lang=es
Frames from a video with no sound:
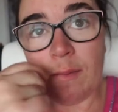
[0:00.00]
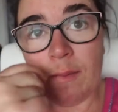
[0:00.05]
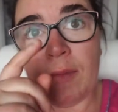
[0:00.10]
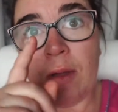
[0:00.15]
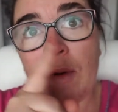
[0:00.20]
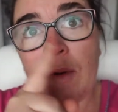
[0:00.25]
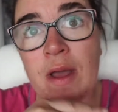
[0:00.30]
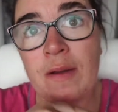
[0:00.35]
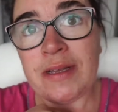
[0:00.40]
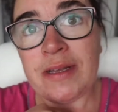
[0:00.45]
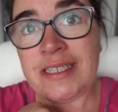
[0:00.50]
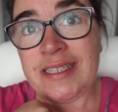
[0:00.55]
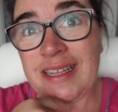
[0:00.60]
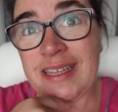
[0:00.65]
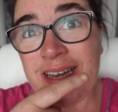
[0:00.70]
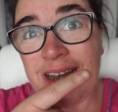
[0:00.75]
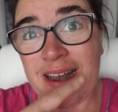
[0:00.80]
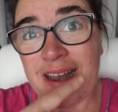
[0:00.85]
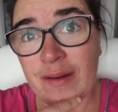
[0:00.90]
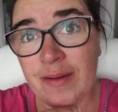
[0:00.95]
Me voy a
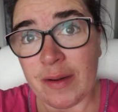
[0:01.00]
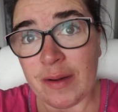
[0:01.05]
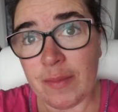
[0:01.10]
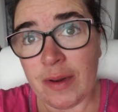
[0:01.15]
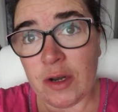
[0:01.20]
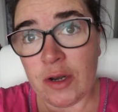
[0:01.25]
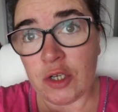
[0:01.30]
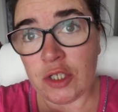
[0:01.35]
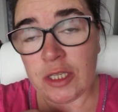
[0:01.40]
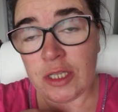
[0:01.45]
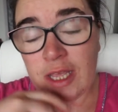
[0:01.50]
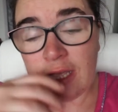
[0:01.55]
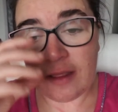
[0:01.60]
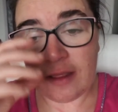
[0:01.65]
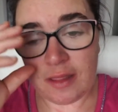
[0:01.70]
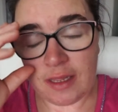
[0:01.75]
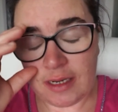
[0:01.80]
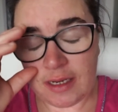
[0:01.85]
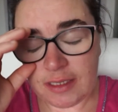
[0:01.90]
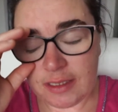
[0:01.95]
vestir, a lavarme los
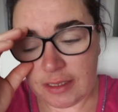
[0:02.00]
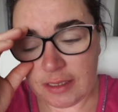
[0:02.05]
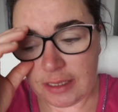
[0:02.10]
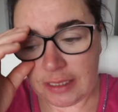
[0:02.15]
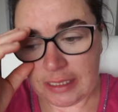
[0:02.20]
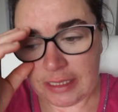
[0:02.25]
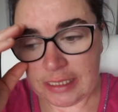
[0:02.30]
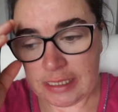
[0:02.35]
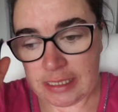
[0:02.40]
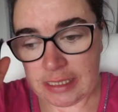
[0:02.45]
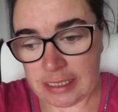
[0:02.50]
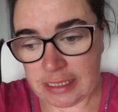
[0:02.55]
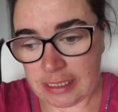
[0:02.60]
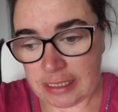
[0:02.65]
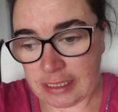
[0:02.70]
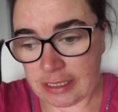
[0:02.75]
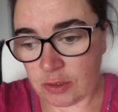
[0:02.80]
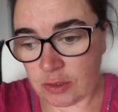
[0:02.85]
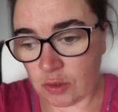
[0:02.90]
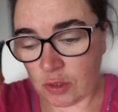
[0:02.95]
dientes
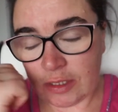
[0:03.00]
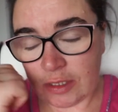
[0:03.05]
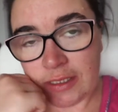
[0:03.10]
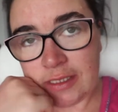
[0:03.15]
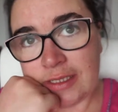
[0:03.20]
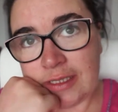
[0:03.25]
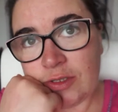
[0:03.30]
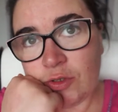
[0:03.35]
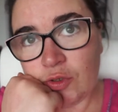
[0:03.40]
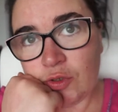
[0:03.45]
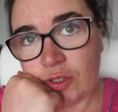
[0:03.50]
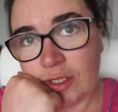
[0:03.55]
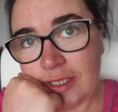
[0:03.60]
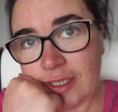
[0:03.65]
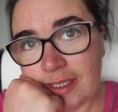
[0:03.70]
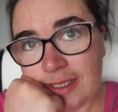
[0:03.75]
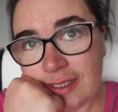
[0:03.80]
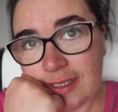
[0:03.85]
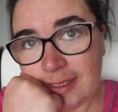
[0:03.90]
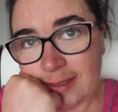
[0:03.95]
y todas esas
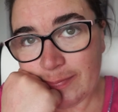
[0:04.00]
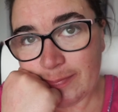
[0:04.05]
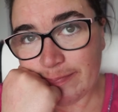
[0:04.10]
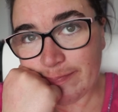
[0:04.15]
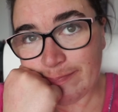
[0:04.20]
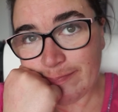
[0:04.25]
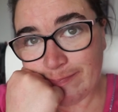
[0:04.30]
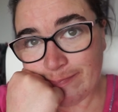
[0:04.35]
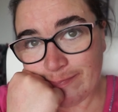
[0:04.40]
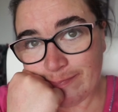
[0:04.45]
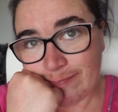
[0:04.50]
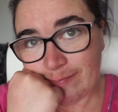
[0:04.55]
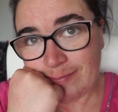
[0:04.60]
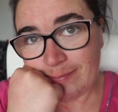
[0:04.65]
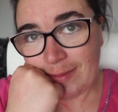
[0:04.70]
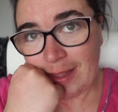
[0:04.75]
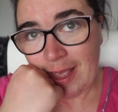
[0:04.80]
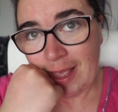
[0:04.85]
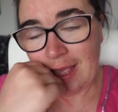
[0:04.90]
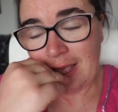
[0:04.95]
cositas
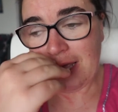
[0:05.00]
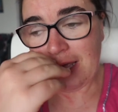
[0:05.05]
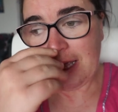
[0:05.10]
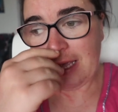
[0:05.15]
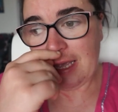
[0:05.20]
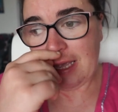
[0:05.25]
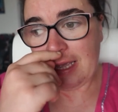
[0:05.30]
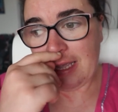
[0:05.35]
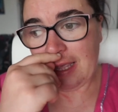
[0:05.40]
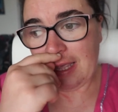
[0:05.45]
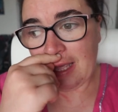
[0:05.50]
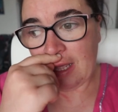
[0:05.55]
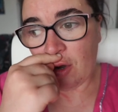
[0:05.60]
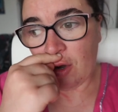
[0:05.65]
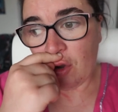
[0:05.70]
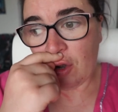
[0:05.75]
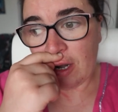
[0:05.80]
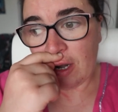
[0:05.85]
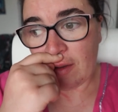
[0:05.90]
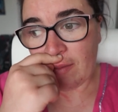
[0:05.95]
y
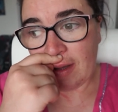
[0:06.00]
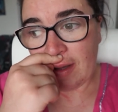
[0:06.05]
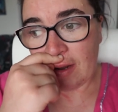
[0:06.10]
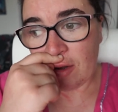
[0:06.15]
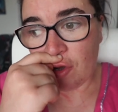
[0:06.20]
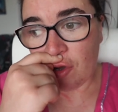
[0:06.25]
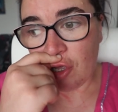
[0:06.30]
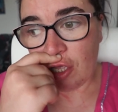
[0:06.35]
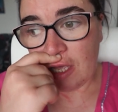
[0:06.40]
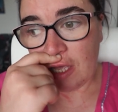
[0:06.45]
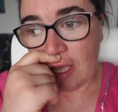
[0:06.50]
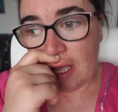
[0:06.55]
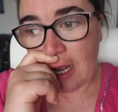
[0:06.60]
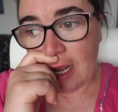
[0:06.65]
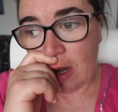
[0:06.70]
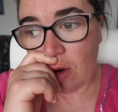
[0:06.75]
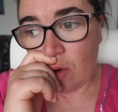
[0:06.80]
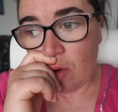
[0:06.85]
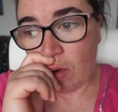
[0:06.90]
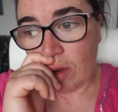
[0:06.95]
quiero grabar hoy
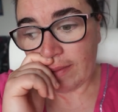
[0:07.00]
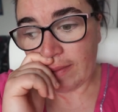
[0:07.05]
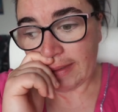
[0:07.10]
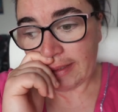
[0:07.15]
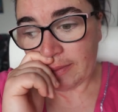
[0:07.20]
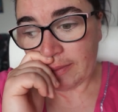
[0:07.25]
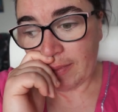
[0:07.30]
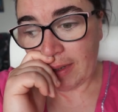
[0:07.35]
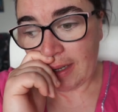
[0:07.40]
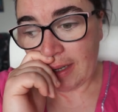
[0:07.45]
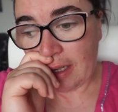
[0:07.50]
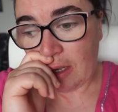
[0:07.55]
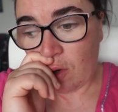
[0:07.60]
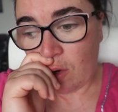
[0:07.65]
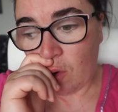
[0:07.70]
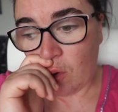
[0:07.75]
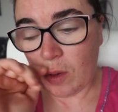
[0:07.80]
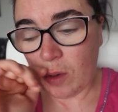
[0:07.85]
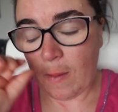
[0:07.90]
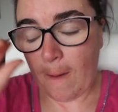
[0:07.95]
el jueves
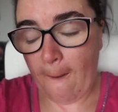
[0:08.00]
mágico.